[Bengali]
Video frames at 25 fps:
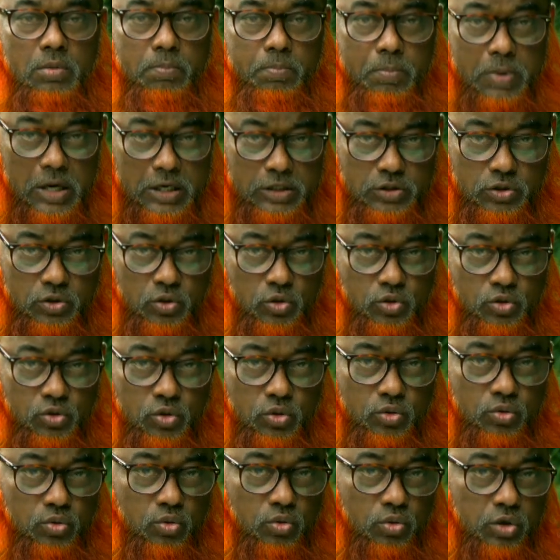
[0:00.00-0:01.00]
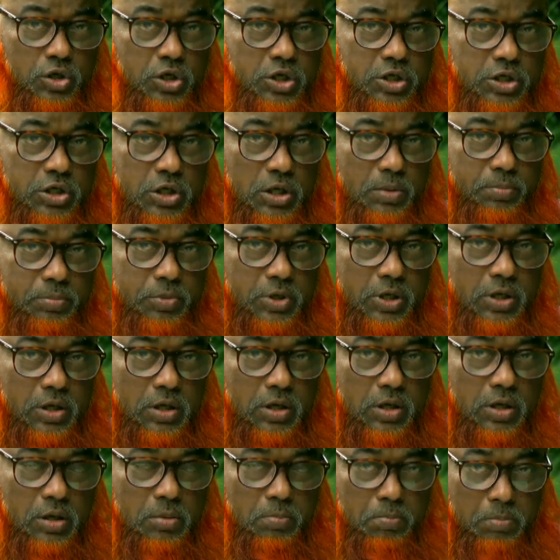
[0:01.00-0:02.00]
পাঁচশো সত্তর খ্রিস্টাব্দের
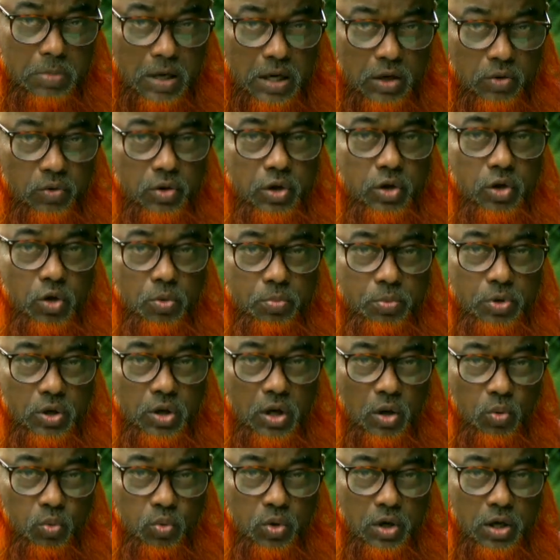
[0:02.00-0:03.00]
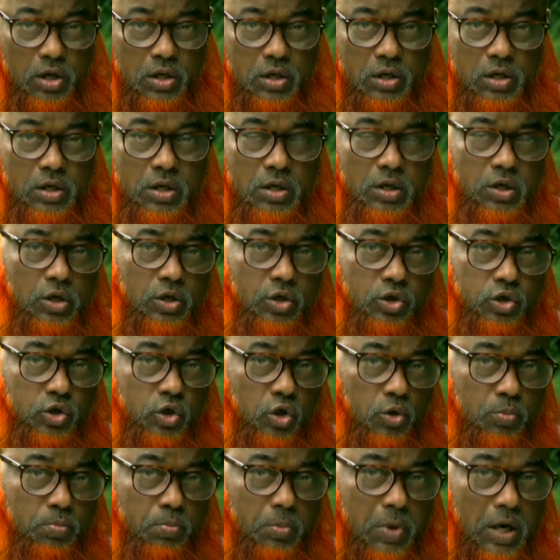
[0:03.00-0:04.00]
বারোই রবিউল আউ্য়াল
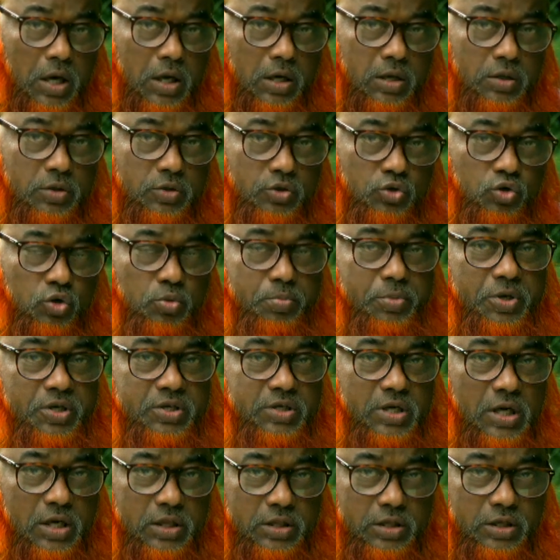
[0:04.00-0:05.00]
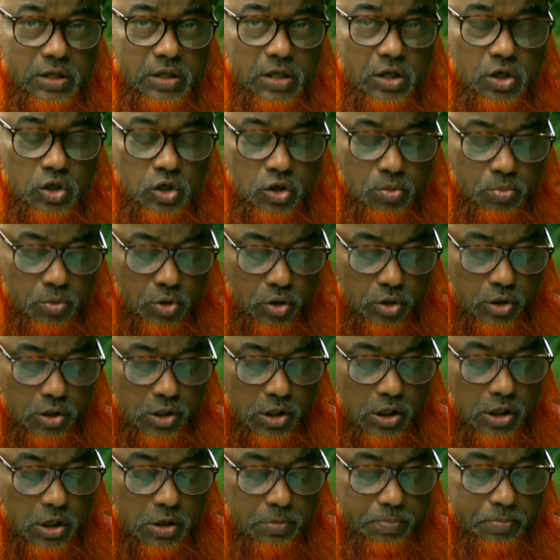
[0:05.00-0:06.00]
সোমবার সুবে সাদিকের সময়
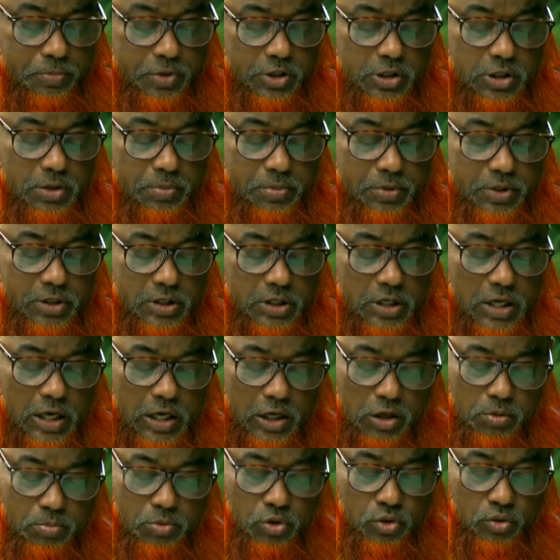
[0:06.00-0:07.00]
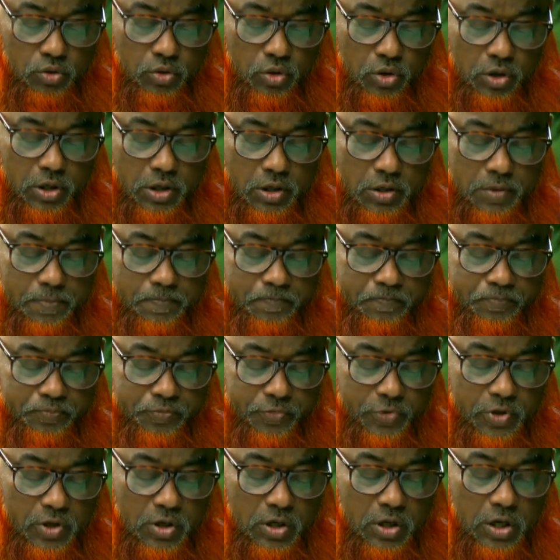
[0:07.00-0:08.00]
পৃথিবীতে আগমন করেন
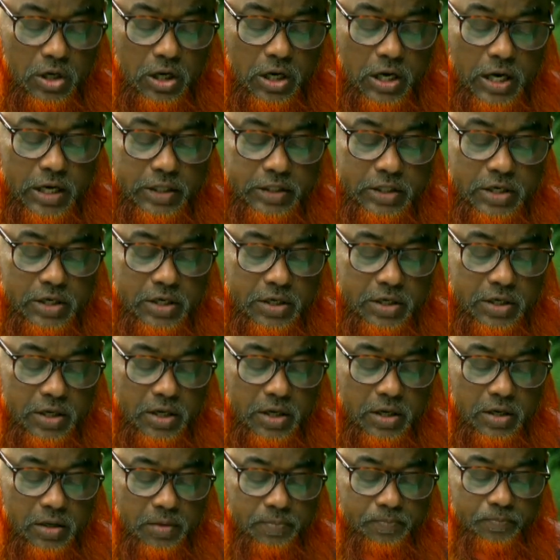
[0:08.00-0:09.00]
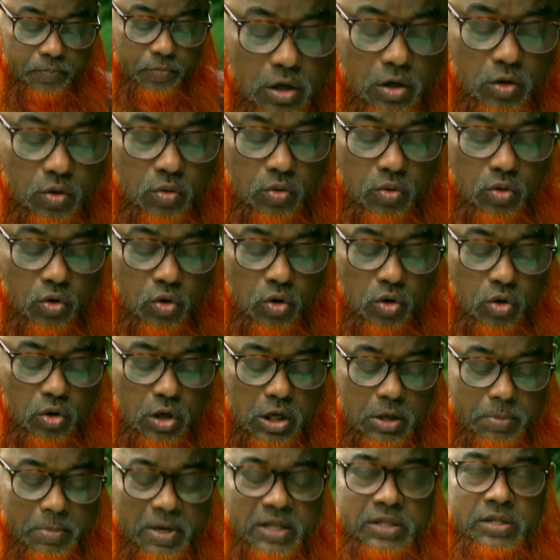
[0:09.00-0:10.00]
এই দিনটি কোনো
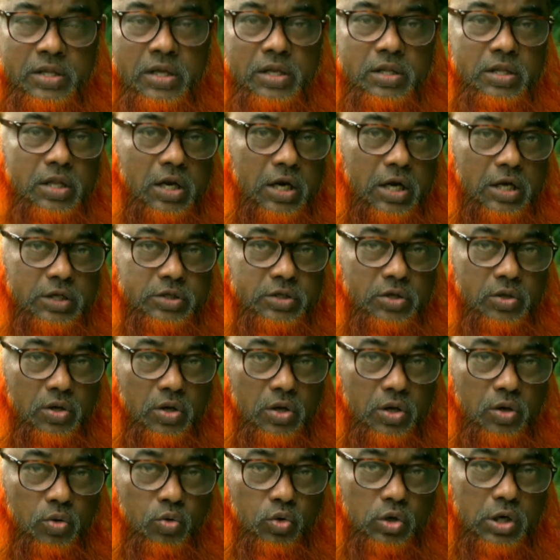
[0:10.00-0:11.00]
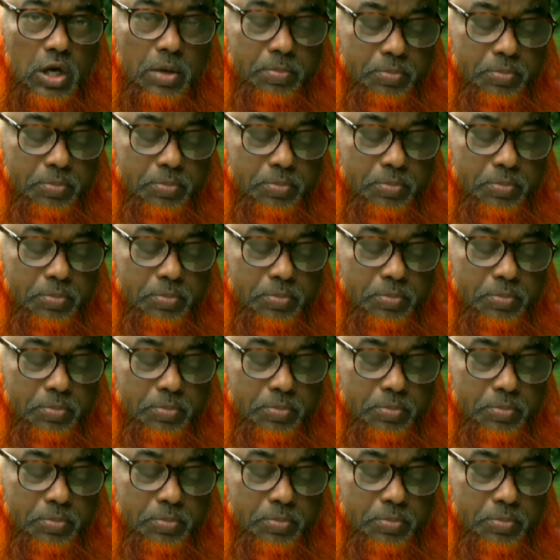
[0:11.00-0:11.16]
ইমানদারদের কাছে নয় গোটা